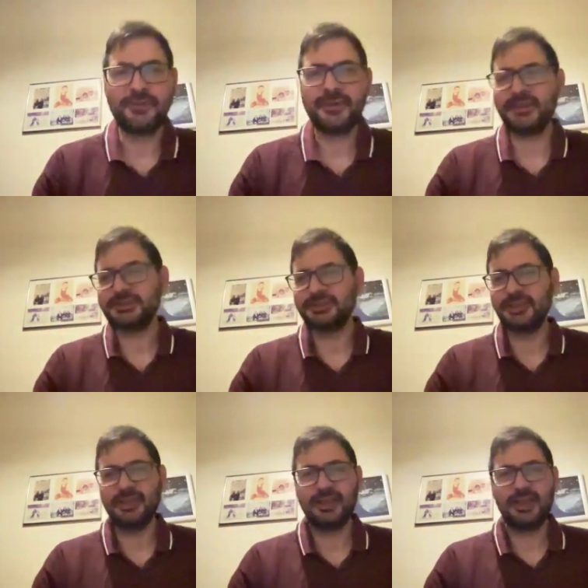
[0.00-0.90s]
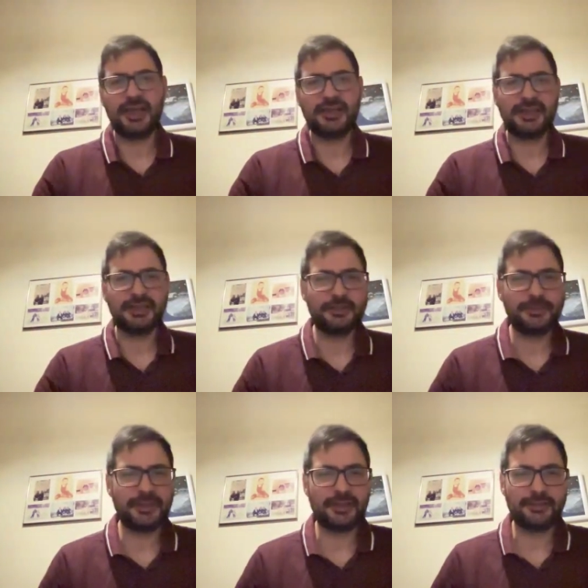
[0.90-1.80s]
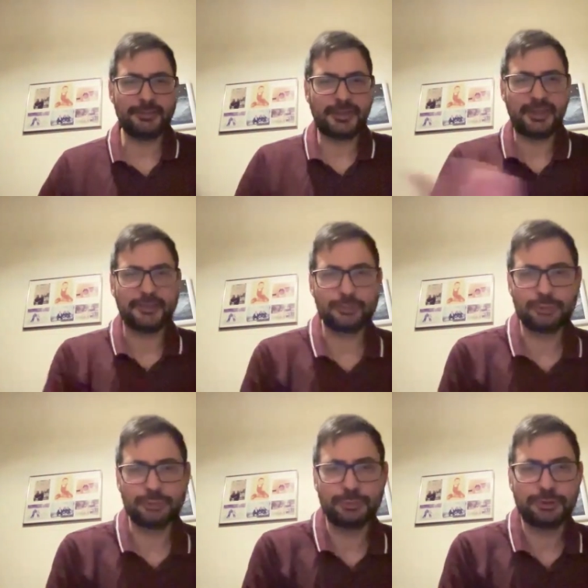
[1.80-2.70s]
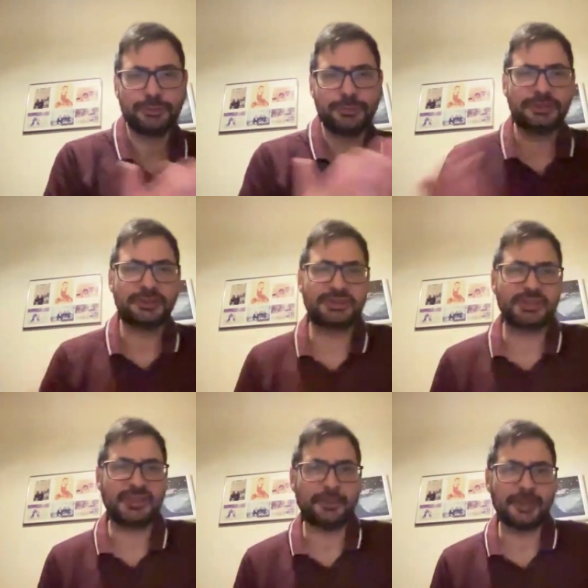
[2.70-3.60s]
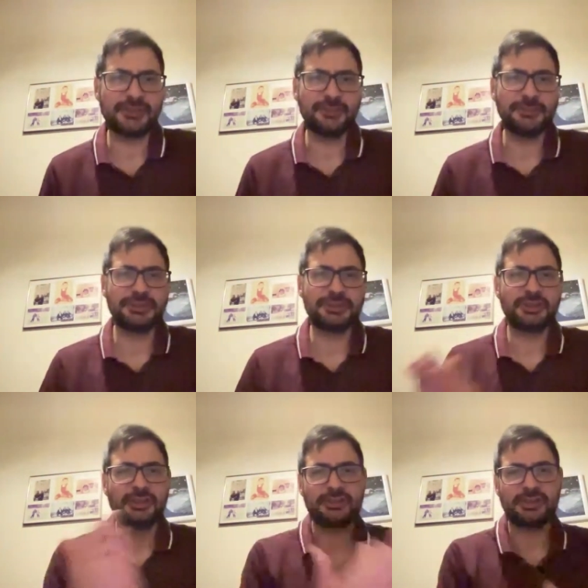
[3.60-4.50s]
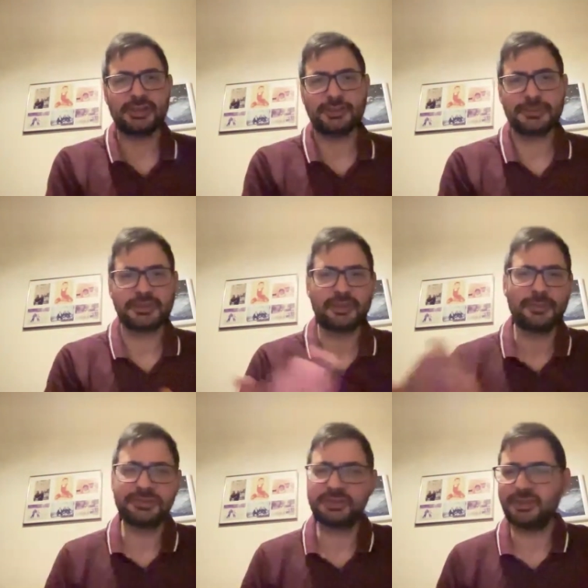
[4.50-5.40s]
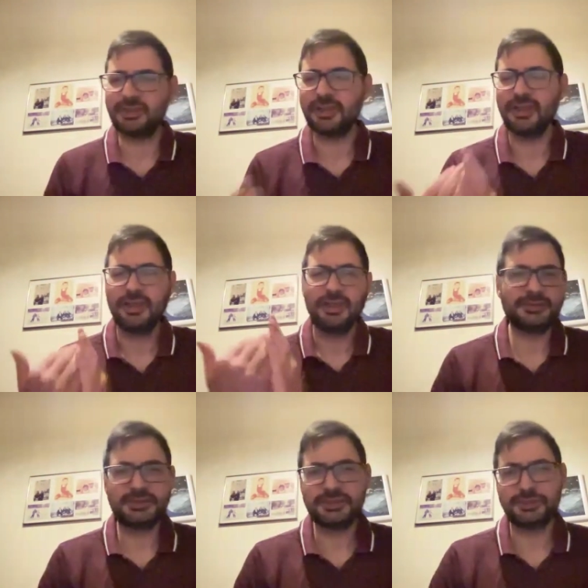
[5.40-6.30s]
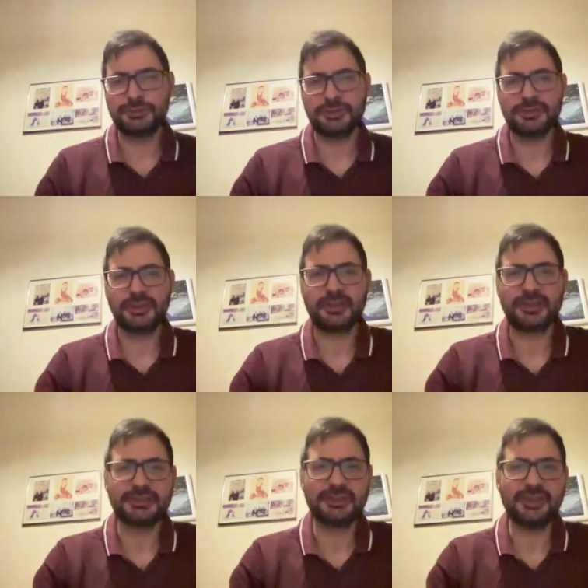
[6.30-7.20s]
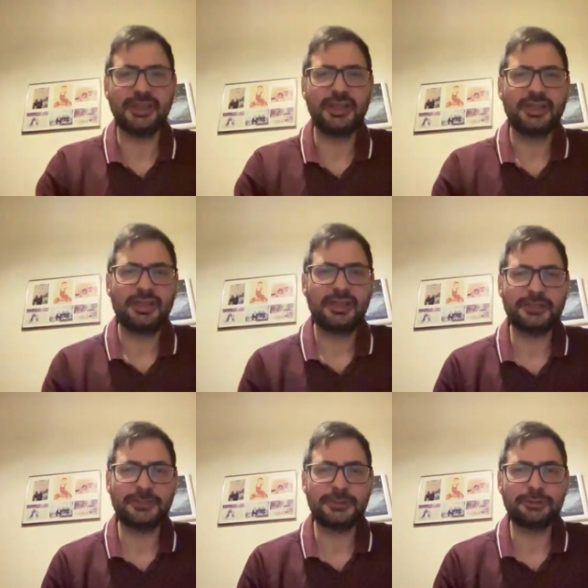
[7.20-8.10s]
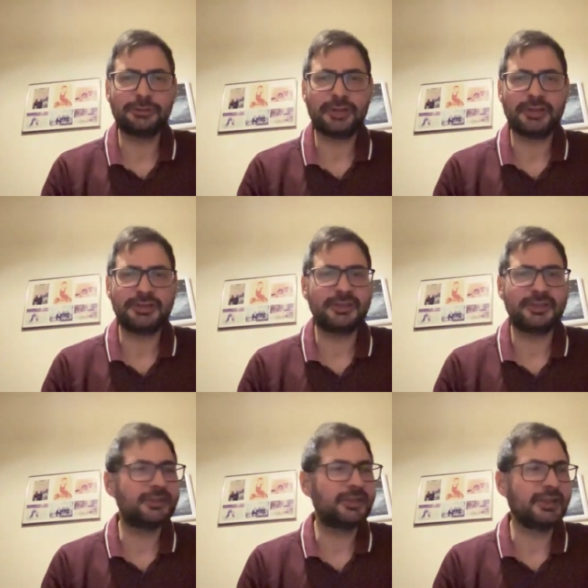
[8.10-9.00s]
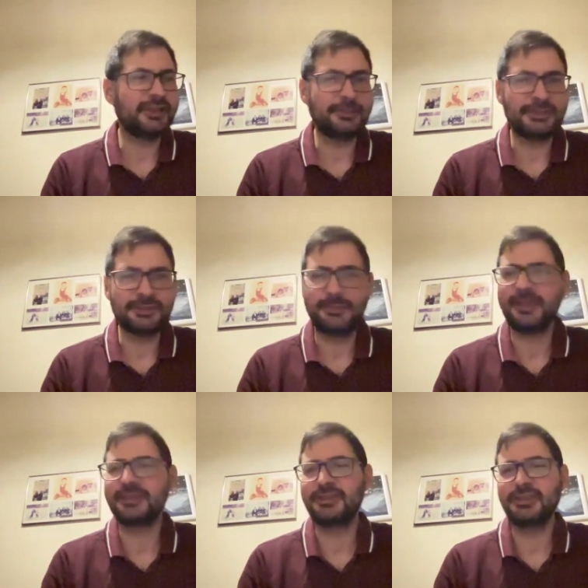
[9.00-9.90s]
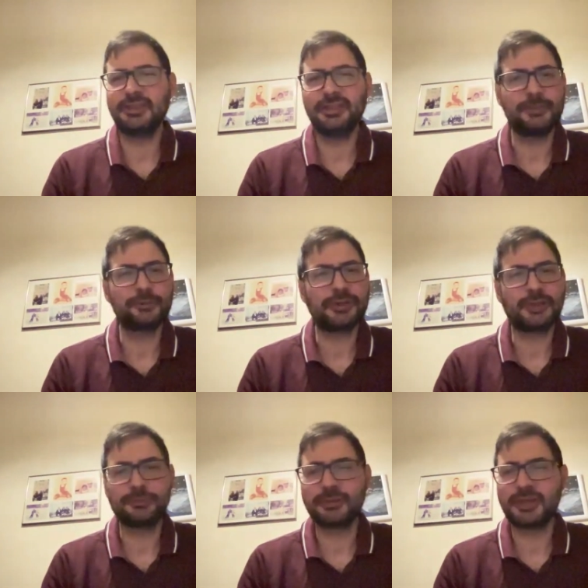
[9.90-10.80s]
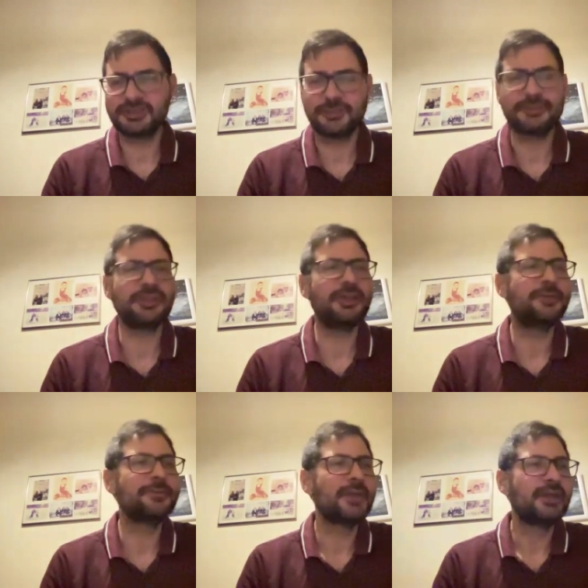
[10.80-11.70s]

Fakat aslında her yerde bir, yer, bir yerde bulunmuş, bir kişiye temas etmiş, Talat başından başlayarak bir kişi üzerinden de aslında biraz mikro tarih de denilebilir belki. Tam mikro tarih bunu karşılamasa da.